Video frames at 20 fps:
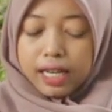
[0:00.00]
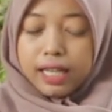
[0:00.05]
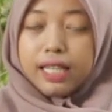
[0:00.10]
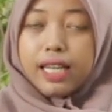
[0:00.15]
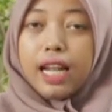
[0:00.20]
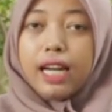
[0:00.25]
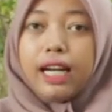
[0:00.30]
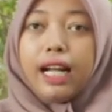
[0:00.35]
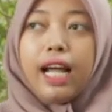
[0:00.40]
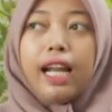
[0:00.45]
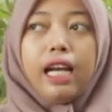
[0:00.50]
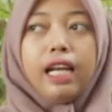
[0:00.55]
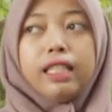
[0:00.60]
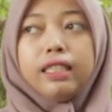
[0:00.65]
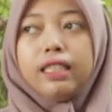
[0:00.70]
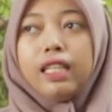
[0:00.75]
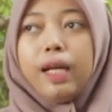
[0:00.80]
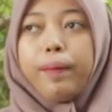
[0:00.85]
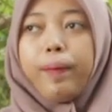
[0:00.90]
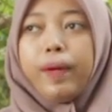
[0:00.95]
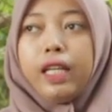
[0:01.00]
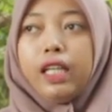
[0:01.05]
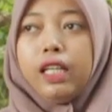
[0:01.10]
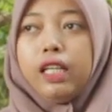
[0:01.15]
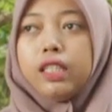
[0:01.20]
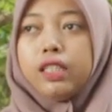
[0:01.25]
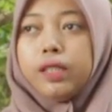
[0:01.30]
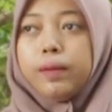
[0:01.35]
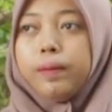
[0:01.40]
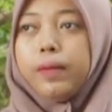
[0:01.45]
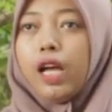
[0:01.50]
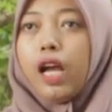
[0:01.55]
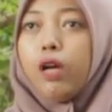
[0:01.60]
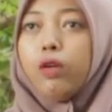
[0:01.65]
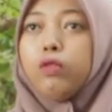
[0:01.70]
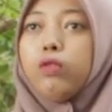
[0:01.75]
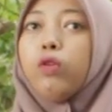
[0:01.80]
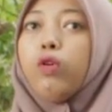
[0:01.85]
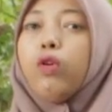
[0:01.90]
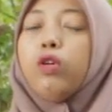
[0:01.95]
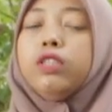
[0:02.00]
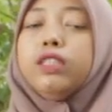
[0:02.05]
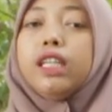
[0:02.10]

dan karena senapan ini semi auto,